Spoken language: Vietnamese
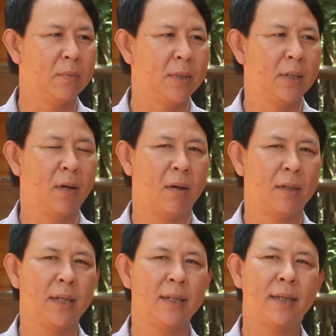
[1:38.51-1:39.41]
cũng như
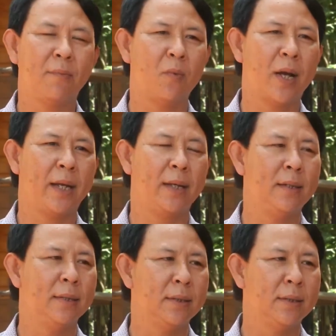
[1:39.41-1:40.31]
họ tới tham quan
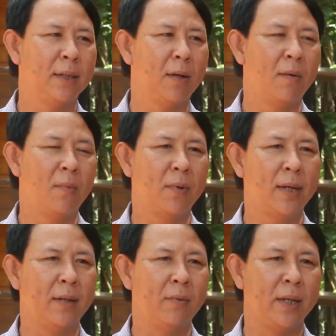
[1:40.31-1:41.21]
nghỉ dưỡng thì có một
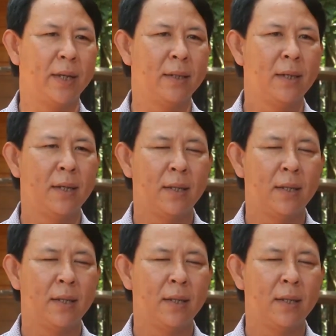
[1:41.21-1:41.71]
cái điều kiện